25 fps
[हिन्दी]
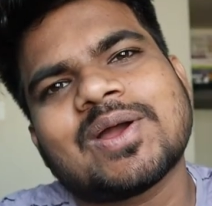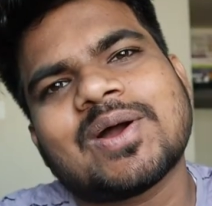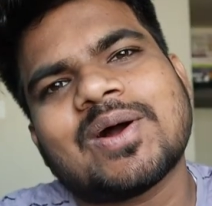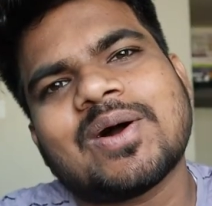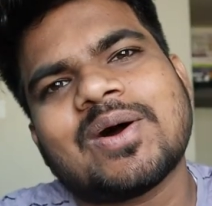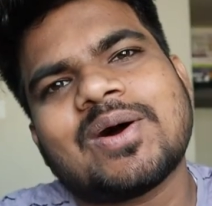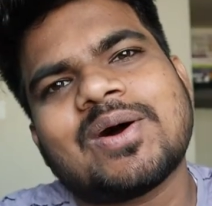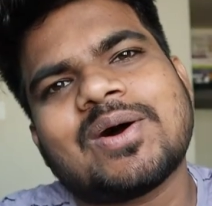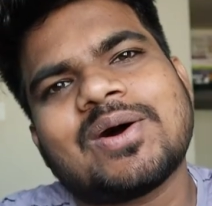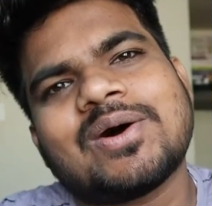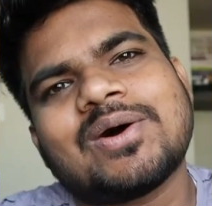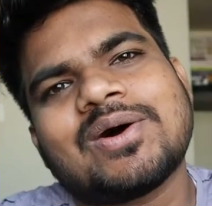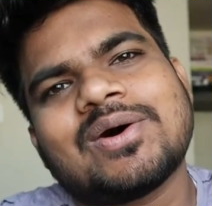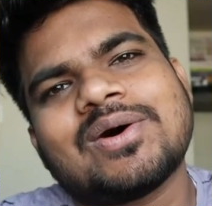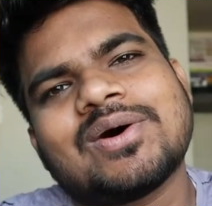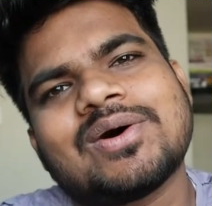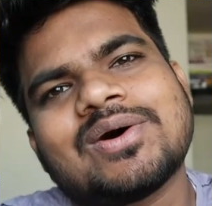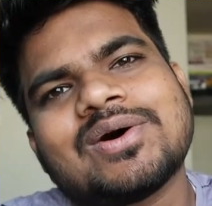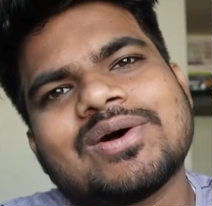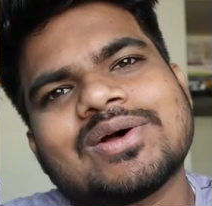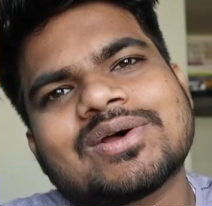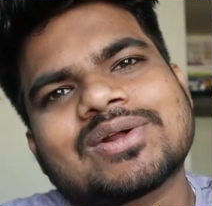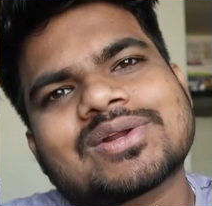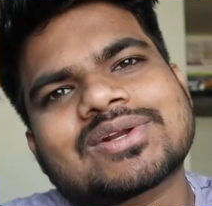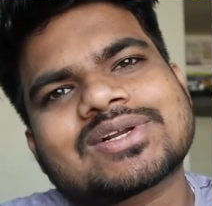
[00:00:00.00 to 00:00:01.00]

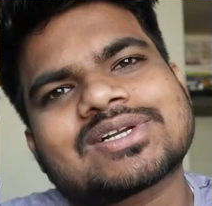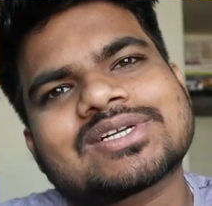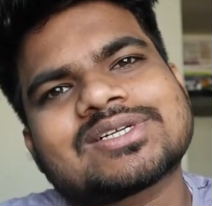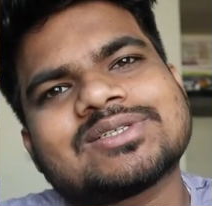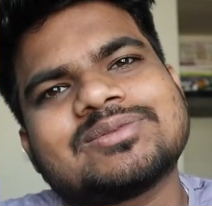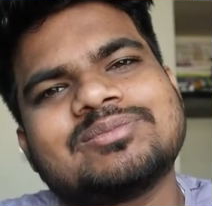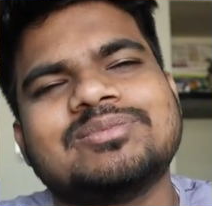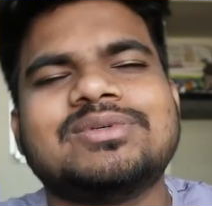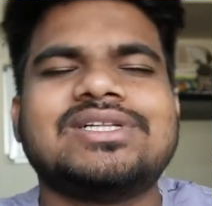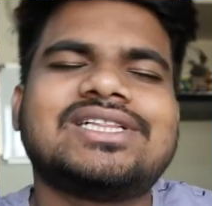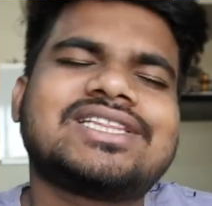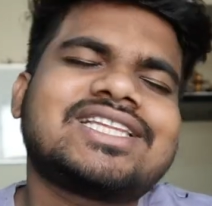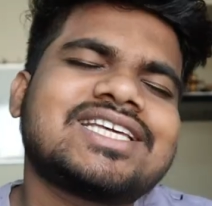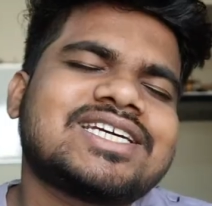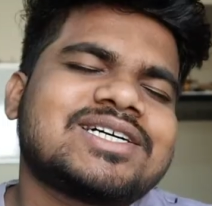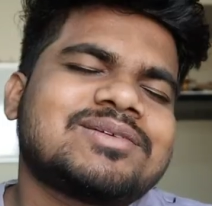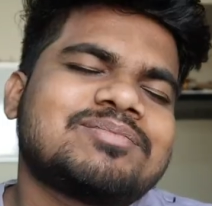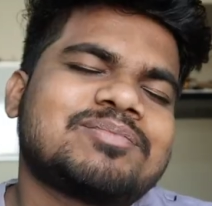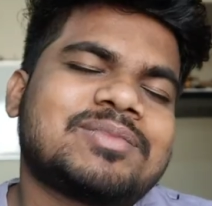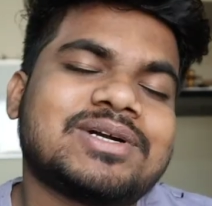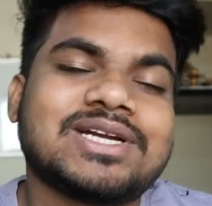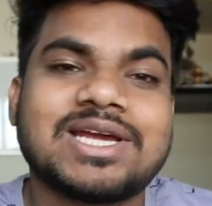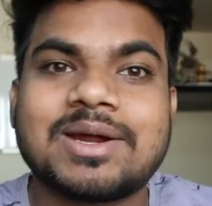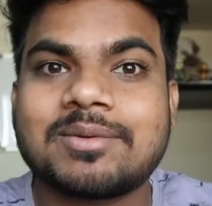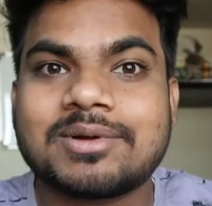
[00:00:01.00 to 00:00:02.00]
और मिलते हैं
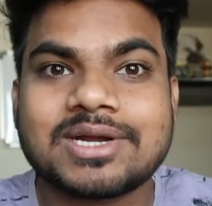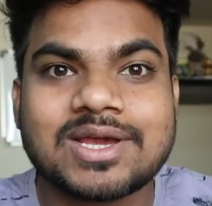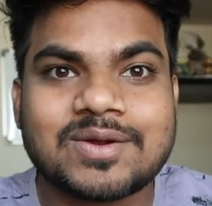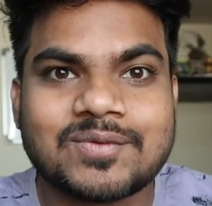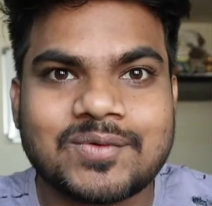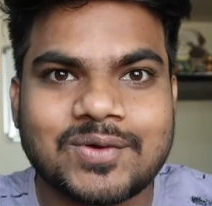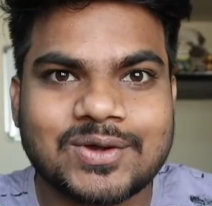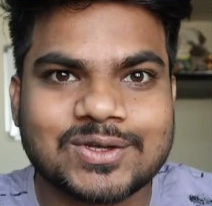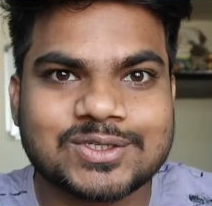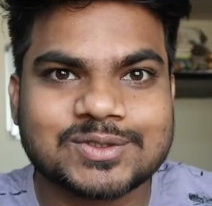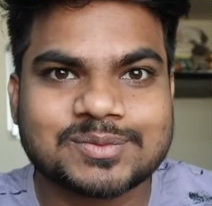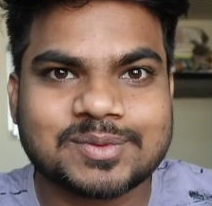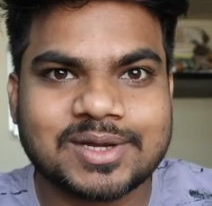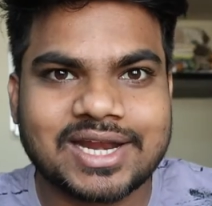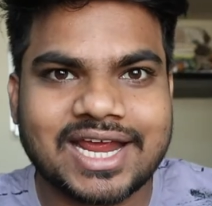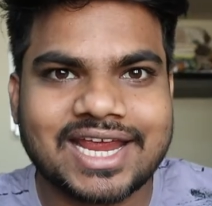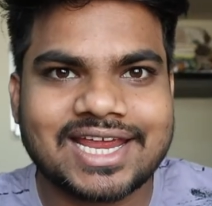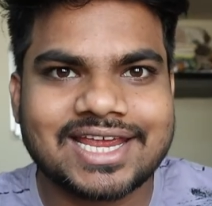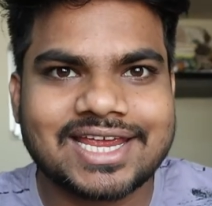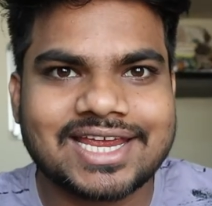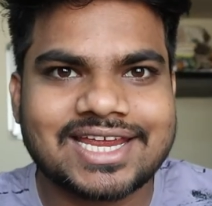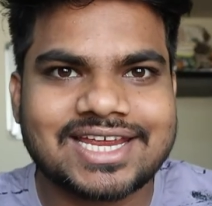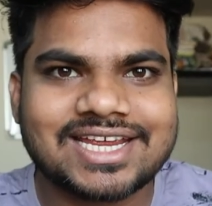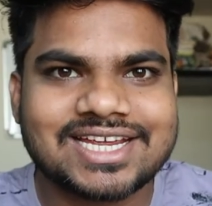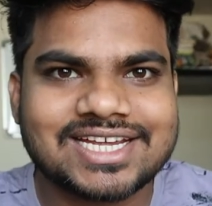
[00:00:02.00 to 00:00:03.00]
हम बढ़िया बढ़िया वीडियोस
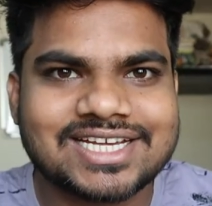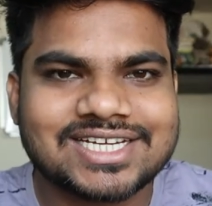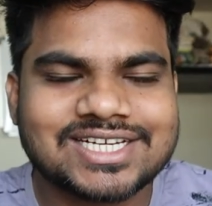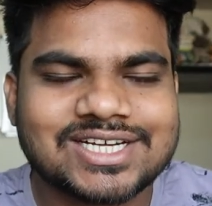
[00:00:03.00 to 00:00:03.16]
बनाएंगे